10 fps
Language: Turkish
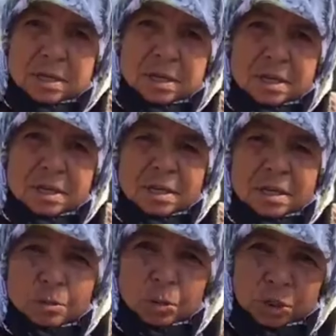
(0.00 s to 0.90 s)
Heh.
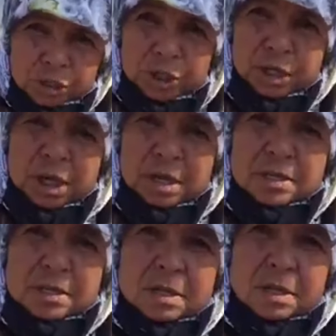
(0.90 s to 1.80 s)
Bulaşık
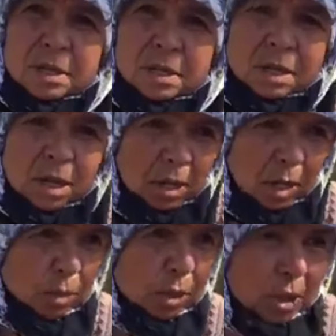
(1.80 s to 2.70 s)
yıkarız. E,
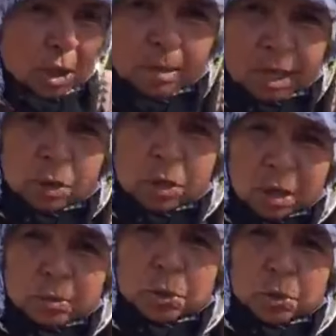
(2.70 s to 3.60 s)
hamur ekmek
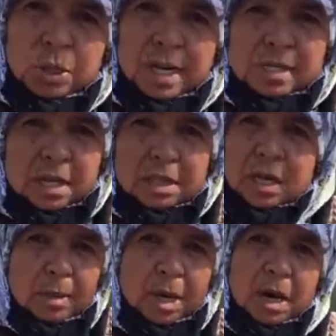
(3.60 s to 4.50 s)
hamur yoğurarsak da
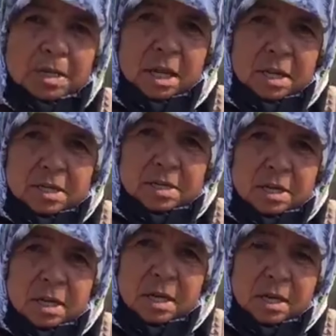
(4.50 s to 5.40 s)
ekmek azalırız.
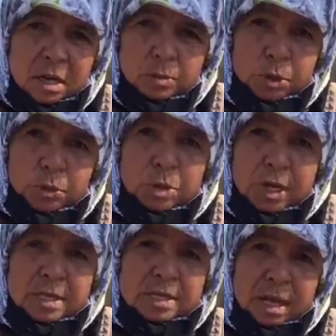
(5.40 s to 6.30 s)
Hamur
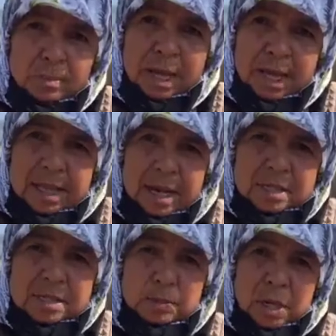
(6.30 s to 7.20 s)
yoğurarız, ekmek
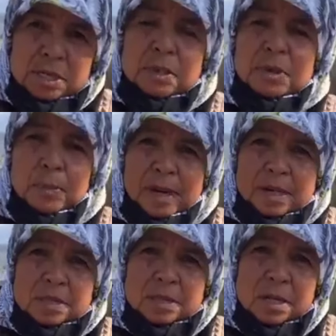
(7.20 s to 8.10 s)
ederiz, bazım
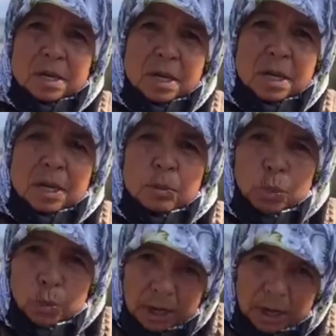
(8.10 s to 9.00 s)
yaparız. Ee?
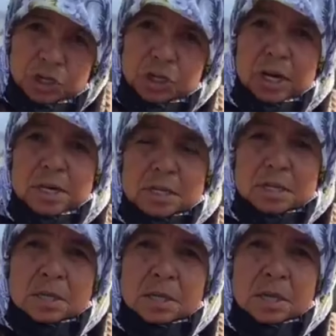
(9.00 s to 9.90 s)
Börek
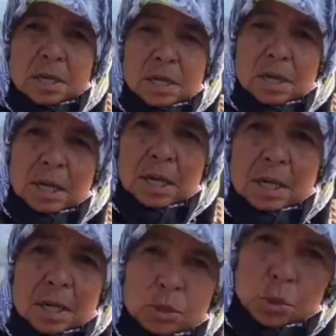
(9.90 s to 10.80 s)
açarız.
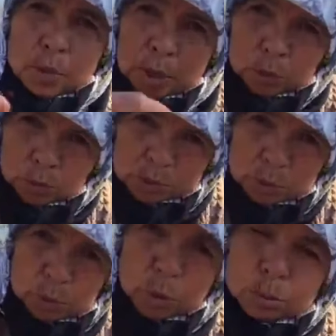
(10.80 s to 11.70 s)
E, sobanın
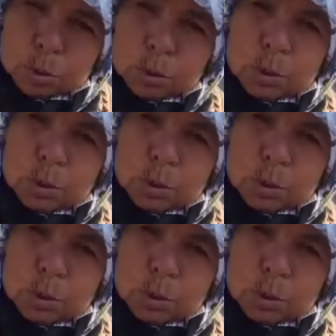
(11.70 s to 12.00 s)
kovasını doldur.